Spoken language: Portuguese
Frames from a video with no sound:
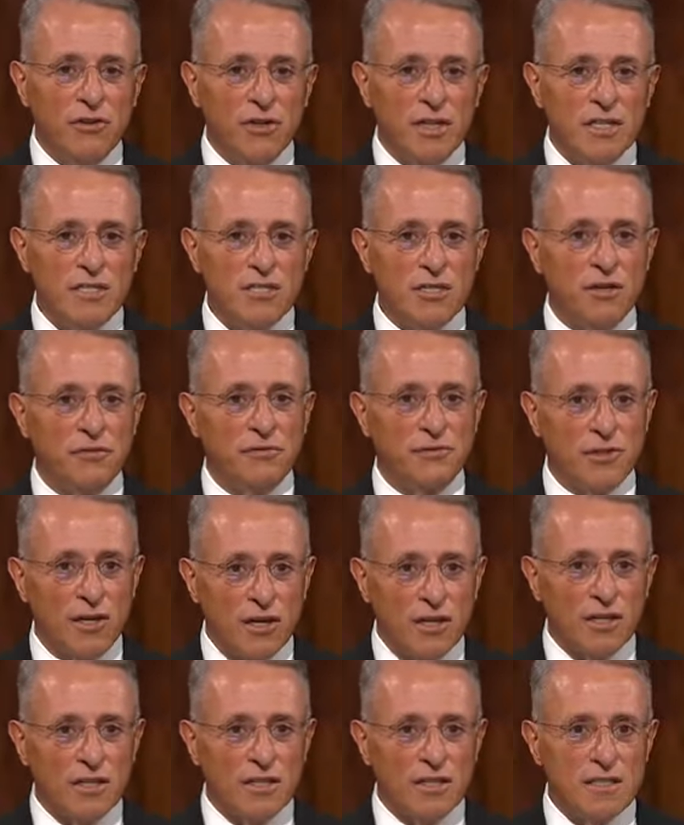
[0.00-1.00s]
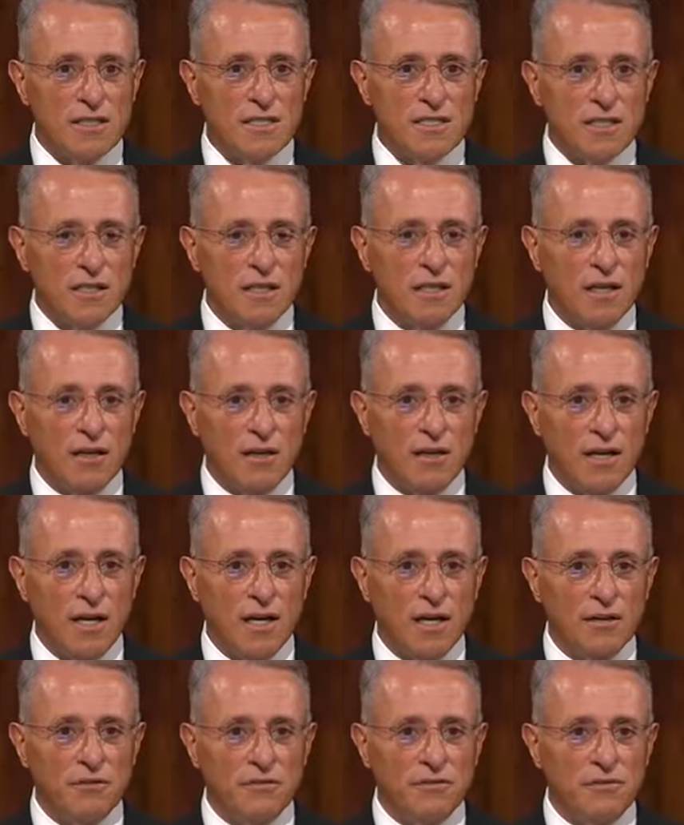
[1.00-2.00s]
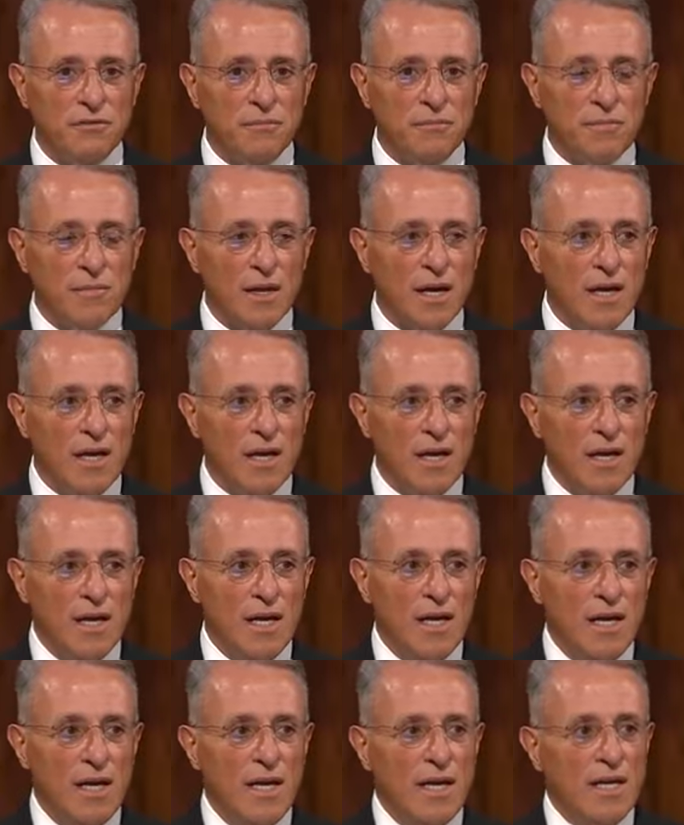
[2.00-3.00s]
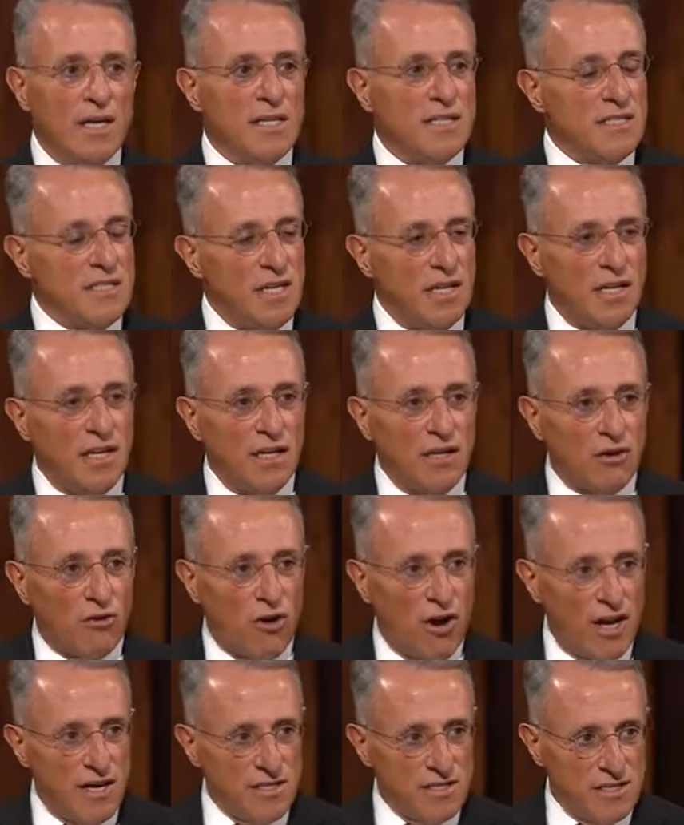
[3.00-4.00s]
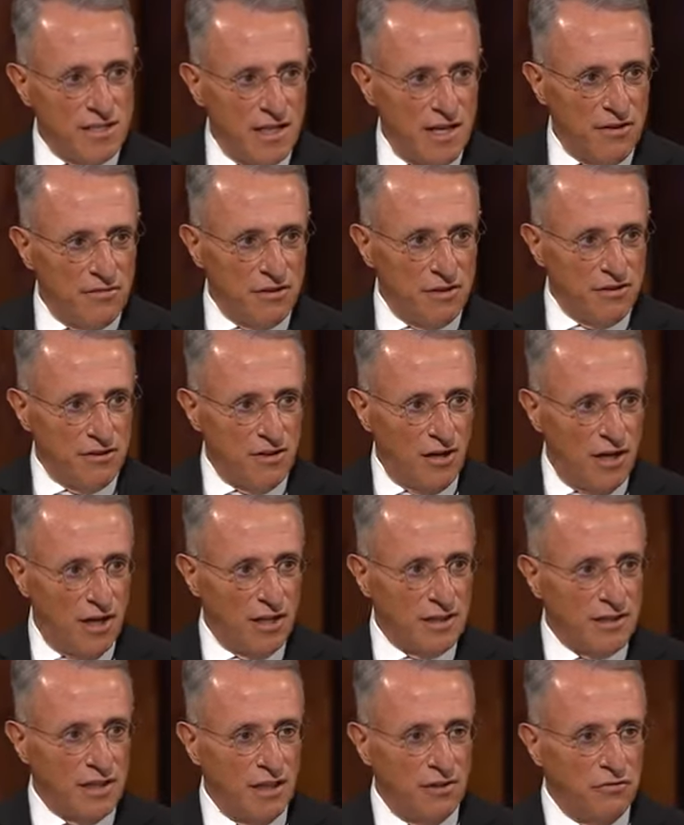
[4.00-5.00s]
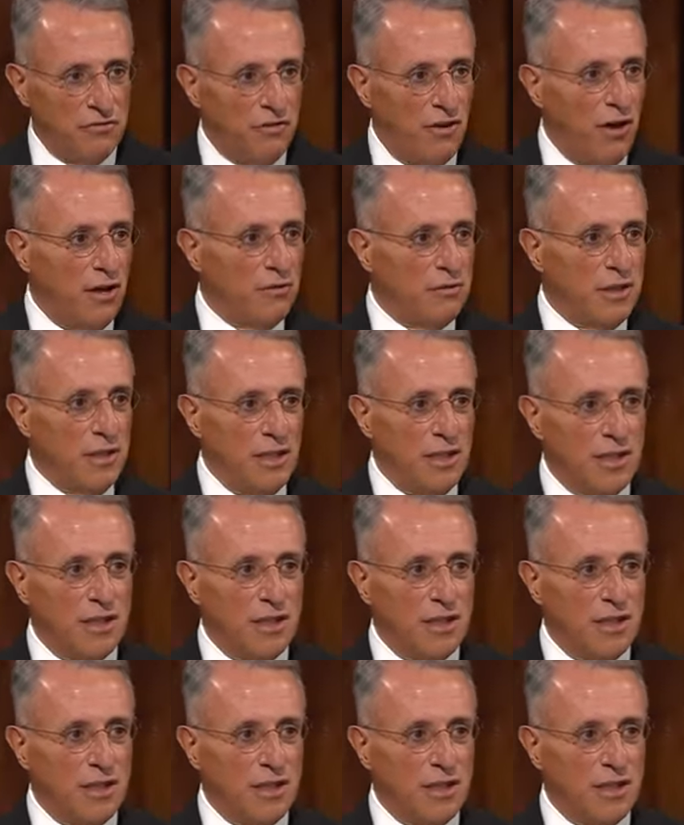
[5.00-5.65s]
Buscar a Cristo em cada pensamento e segui-lo de todo o nosso coração,